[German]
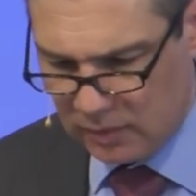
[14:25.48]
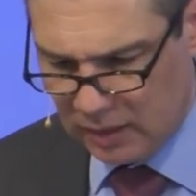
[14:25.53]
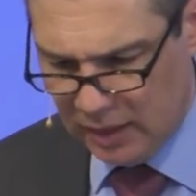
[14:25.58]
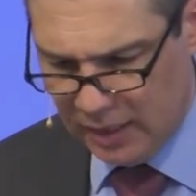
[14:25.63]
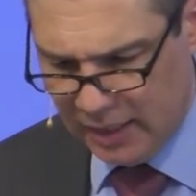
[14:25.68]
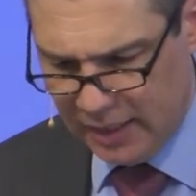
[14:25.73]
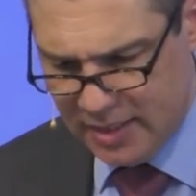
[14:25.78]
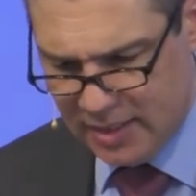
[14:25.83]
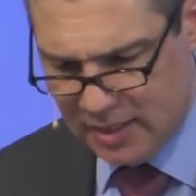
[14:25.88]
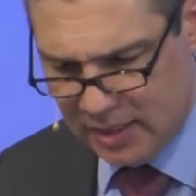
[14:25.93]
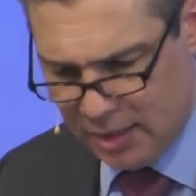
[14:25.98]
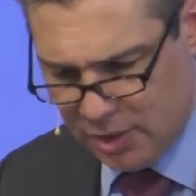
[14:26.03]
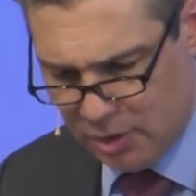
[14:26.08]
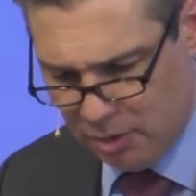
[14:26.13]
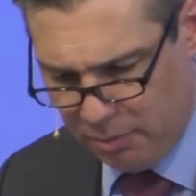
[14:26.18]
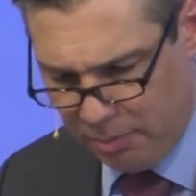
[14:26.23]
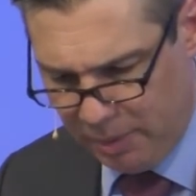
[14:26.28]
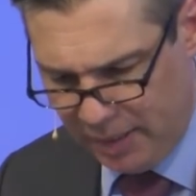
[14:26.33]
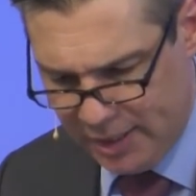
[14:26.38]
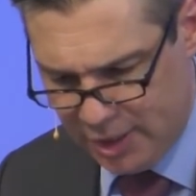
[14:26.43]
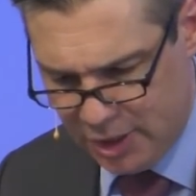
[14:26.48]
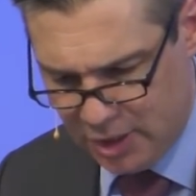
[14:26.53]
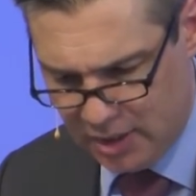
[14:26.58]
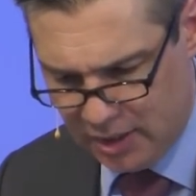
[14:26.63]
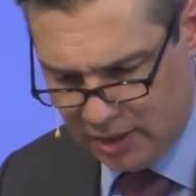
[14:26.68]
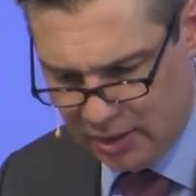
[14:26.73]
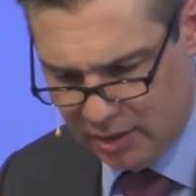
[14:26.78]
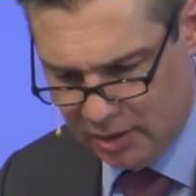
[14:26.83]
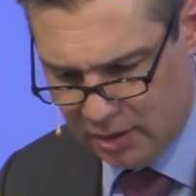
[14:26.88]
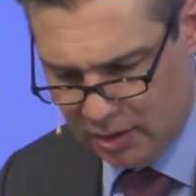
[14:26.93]
Er ist also
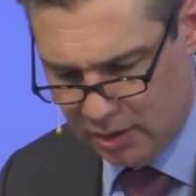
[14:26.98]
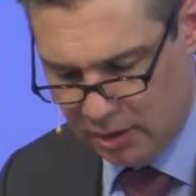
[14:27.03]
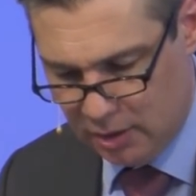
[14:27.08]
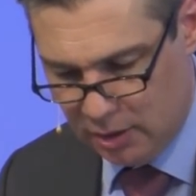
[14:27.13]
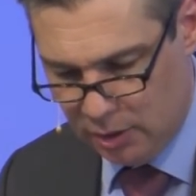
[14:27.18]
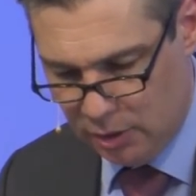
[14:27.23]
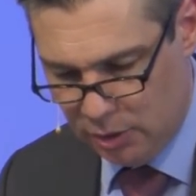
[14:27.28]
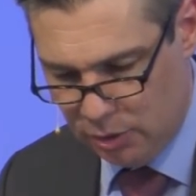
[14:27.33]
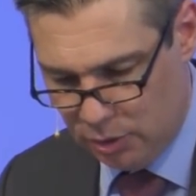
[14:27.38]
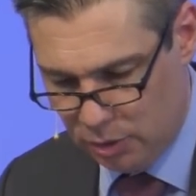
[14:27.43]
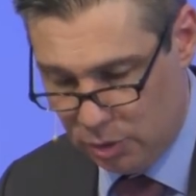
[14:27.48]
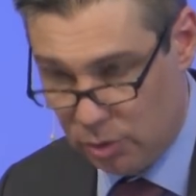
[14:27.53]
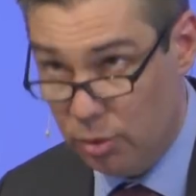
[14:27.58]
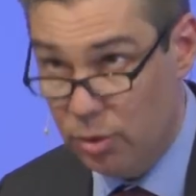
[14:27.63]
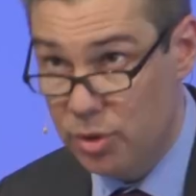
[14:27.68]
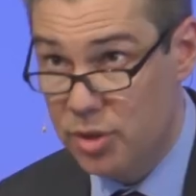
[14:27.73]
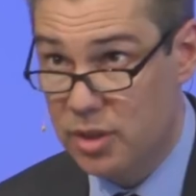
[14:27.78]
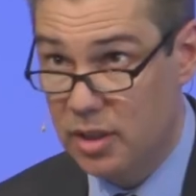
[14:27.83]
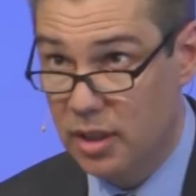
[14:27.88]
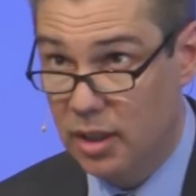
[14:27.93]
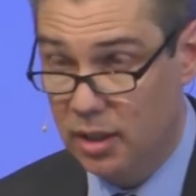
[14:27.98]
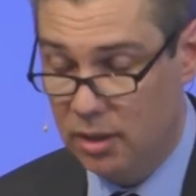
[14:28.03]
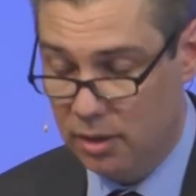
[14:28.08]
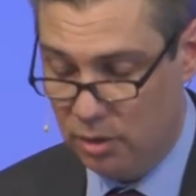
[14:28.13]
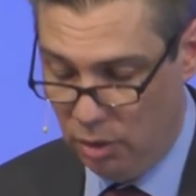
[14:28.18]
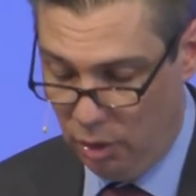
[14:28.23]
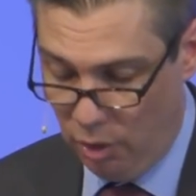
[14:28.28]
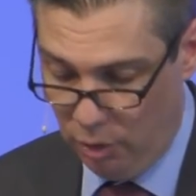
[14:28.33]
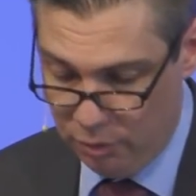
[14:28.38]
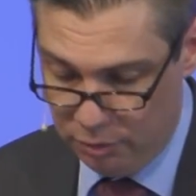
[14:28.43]
Beistand, Tröster
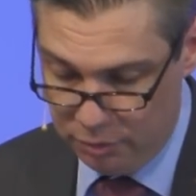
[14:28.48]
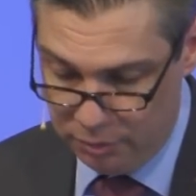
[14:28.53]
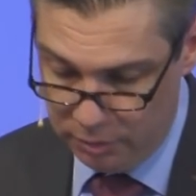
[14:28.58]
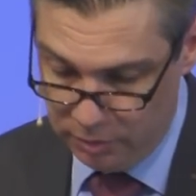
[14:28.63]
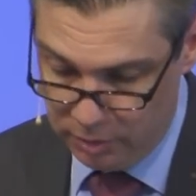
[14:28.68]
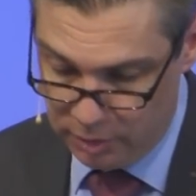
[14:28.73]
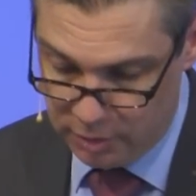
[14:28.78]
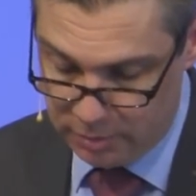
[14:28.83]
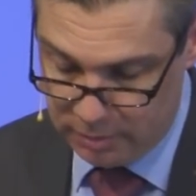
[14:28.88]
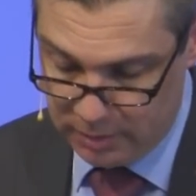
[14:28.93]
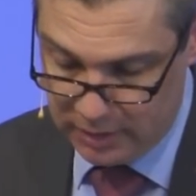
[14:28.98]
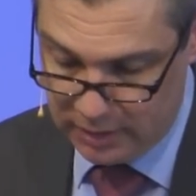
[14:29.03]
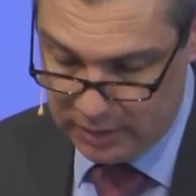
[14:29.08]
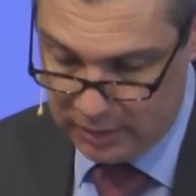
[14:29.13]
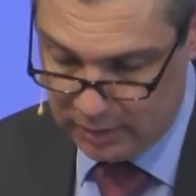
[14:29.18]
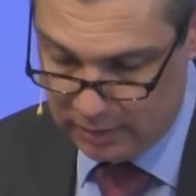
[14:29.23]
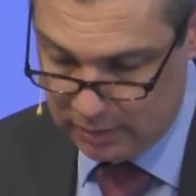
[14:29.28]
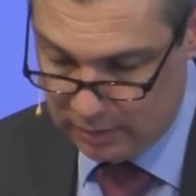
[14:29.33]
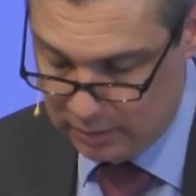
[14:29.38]
und Fürsprecher.